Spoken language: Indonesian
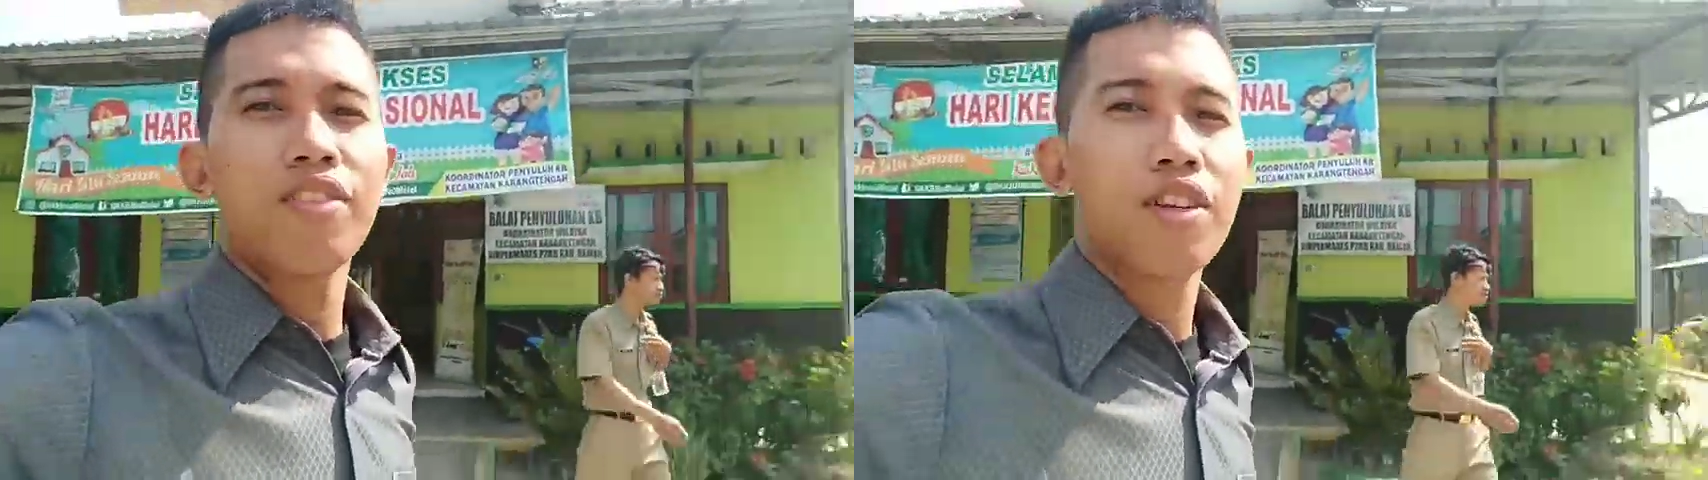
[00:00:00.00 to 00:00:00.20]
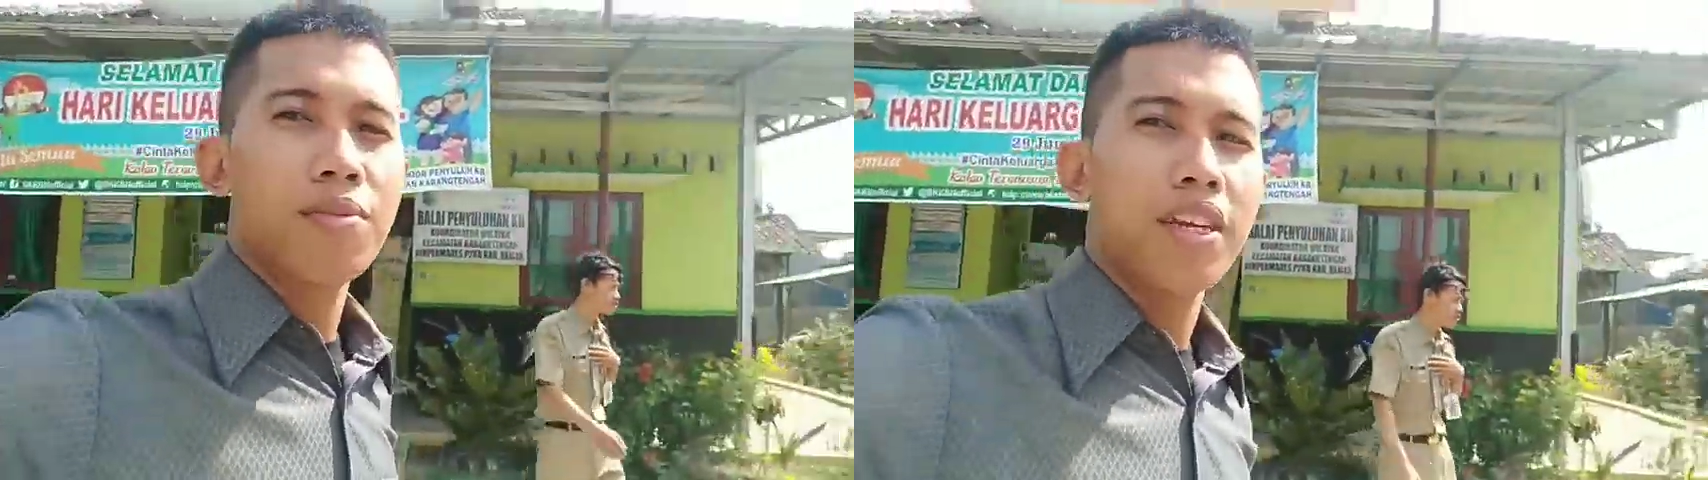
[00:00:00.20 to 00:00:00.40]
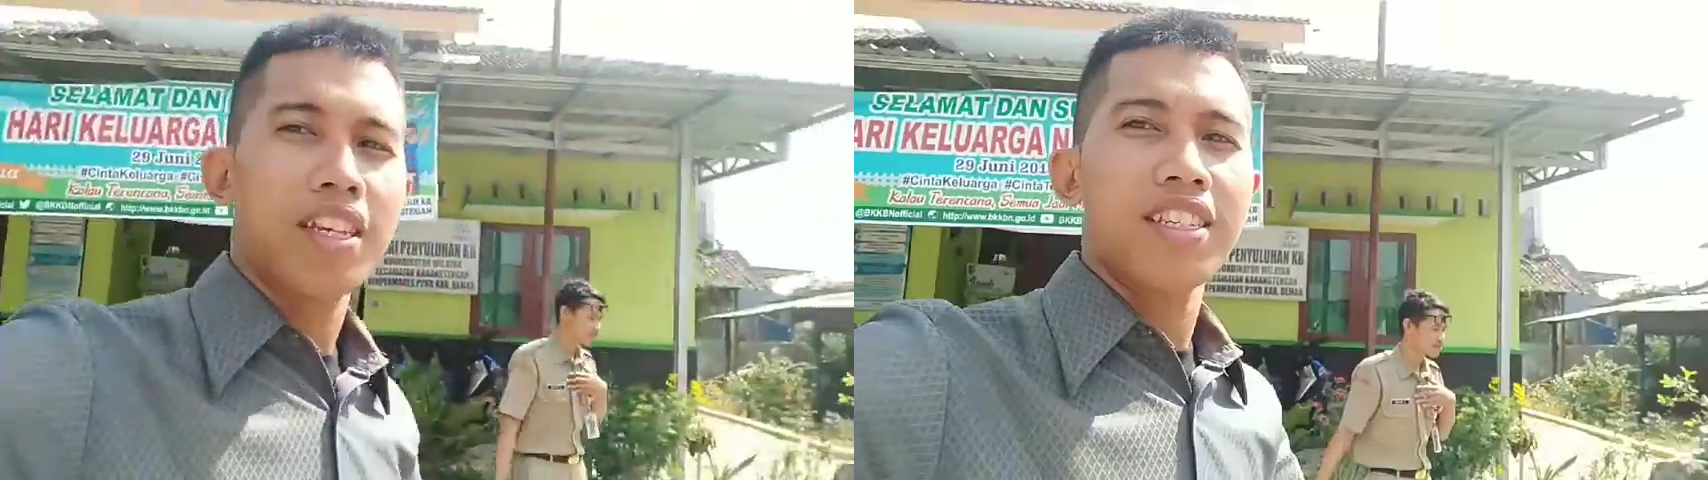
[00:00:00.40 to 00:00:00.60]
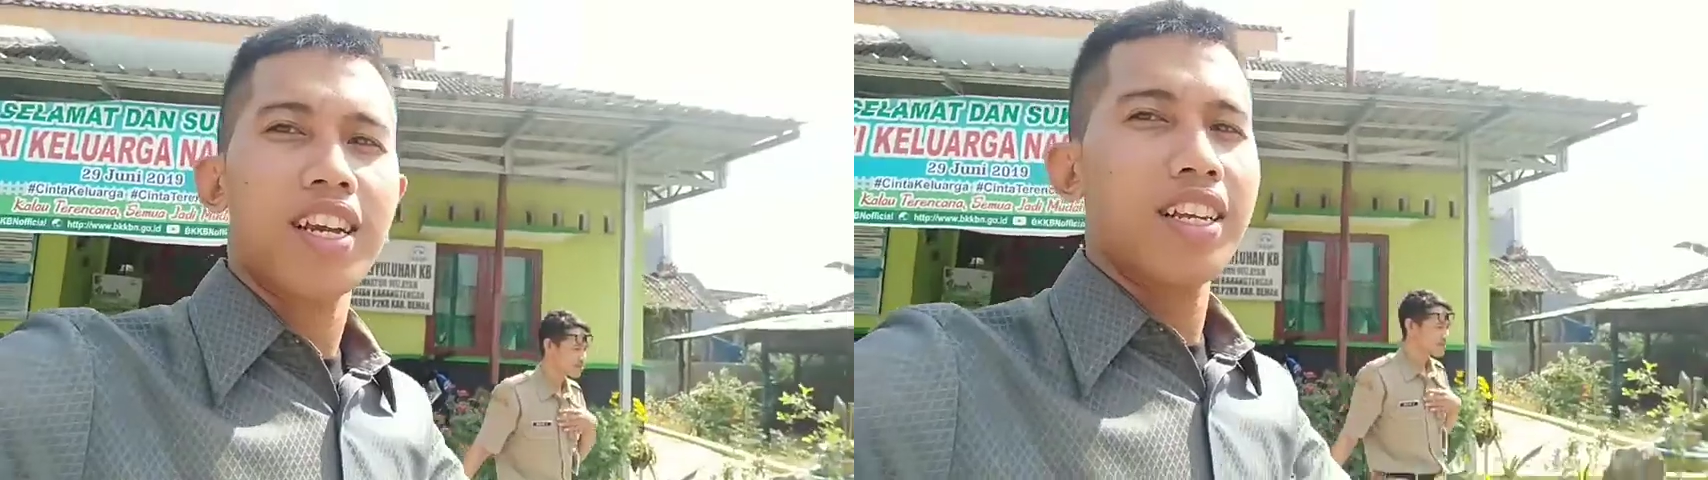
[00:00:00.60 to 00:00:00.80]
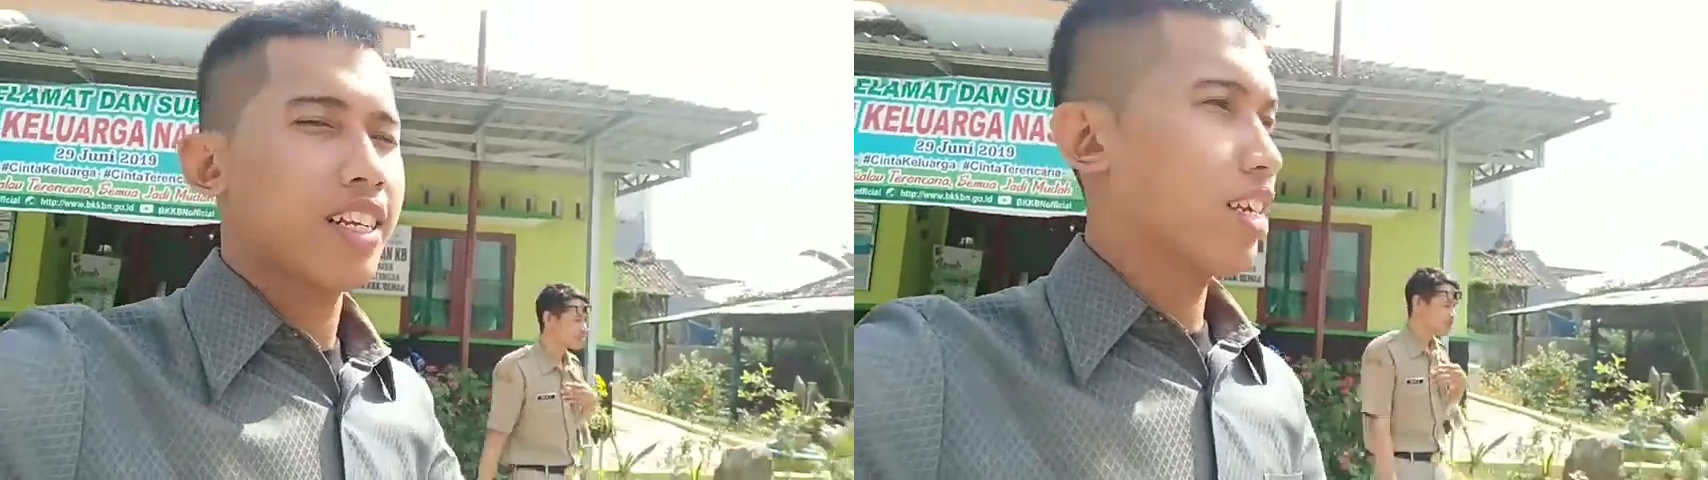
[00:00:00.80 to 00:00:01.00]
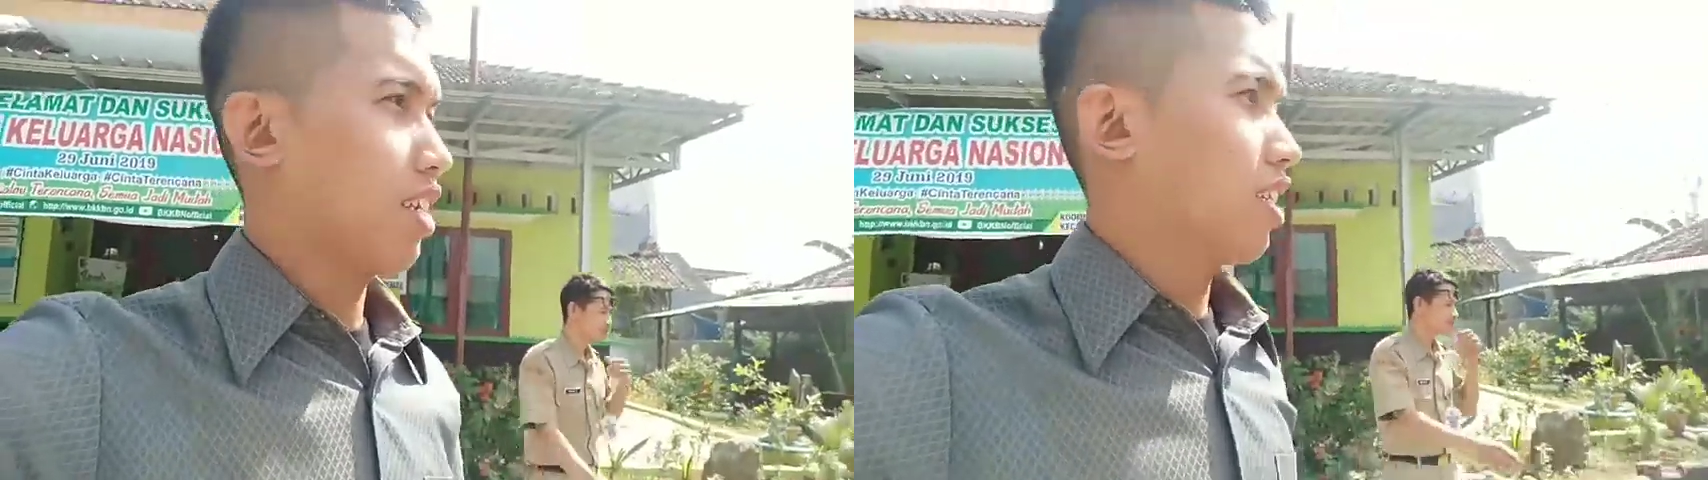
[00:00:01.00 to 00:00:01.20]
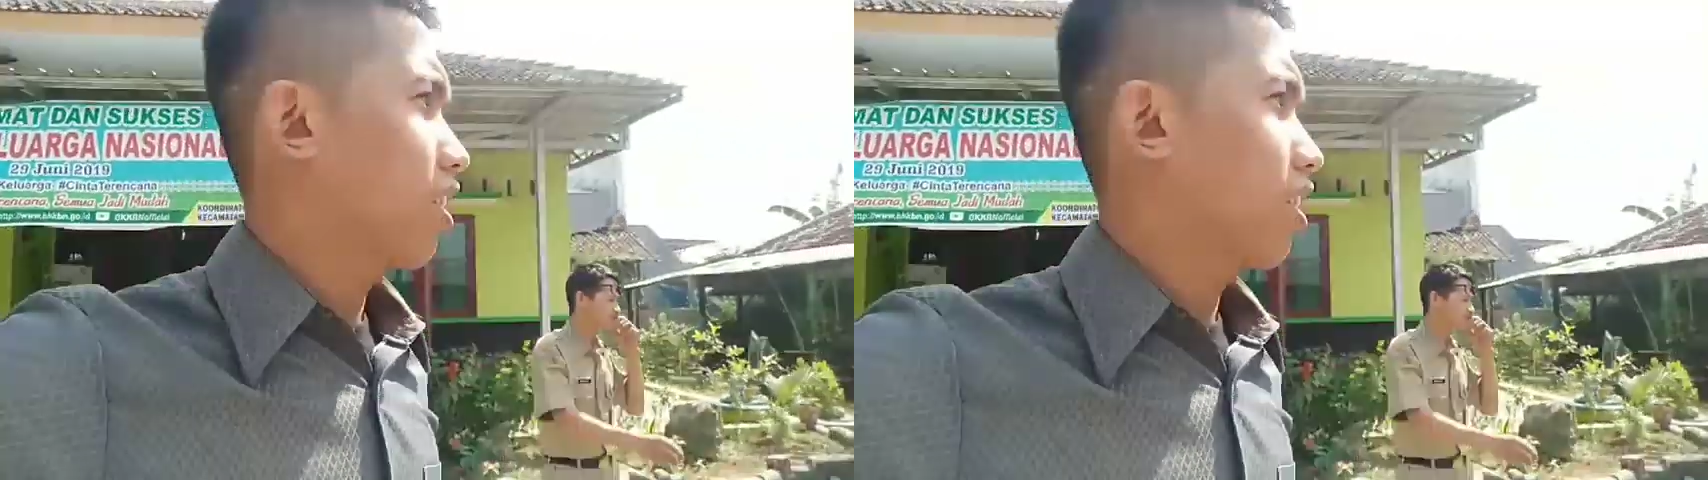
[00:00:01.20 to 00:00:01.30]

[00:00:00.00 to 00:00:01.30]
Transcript: Luar biasa sekali